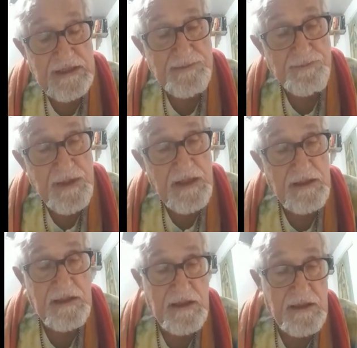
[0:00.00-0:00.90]
ha
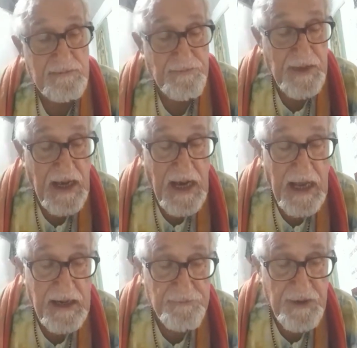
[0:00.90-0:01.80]
spinti
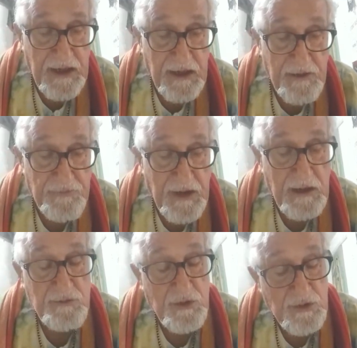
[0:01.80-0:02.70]
a fare il
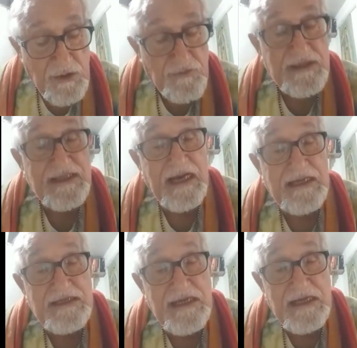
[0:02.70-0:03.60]
referendum deve
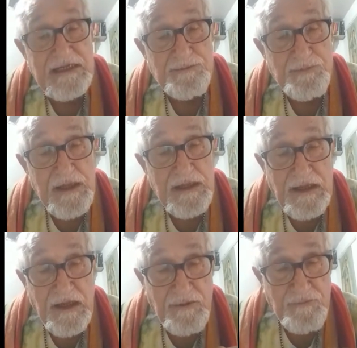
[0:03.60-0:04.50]
darci la spinta
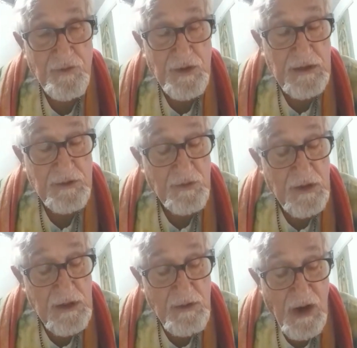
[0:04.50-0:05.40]
anche voi a
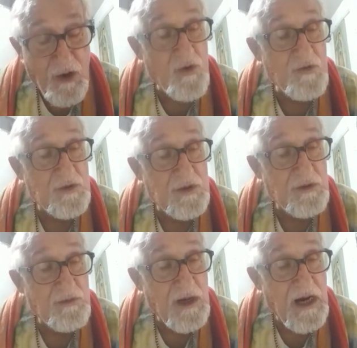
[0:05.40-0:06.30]
Torino a
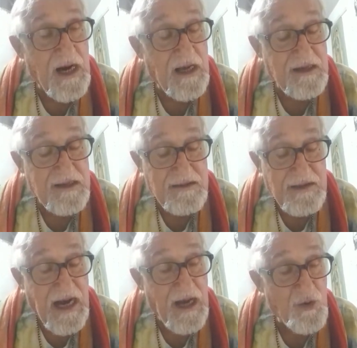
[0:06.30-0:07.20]
continuare,
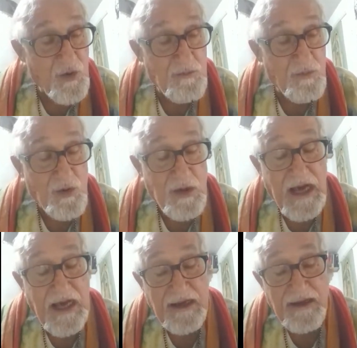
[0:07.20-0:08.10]
a non
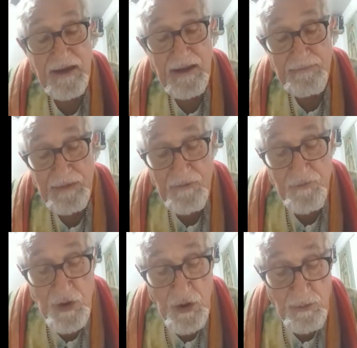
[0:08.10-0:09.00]
mollare. E
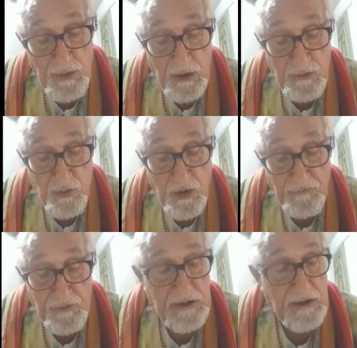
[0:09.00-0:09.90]
voi come comune
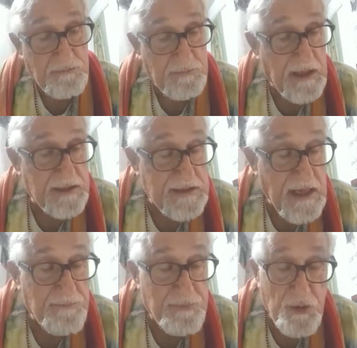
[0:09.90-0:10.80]
avete un bel
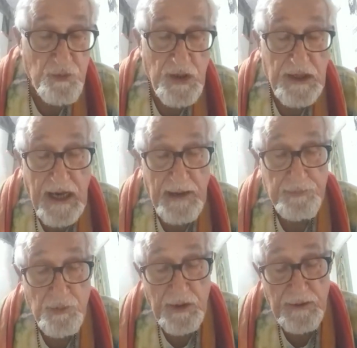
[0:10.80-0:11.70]
esempio qui a
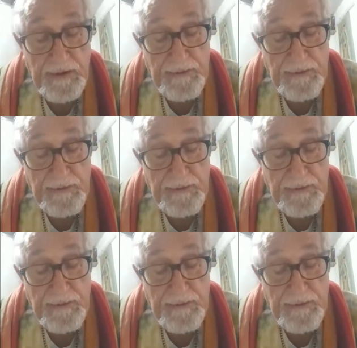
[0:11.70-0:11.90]
Napoli.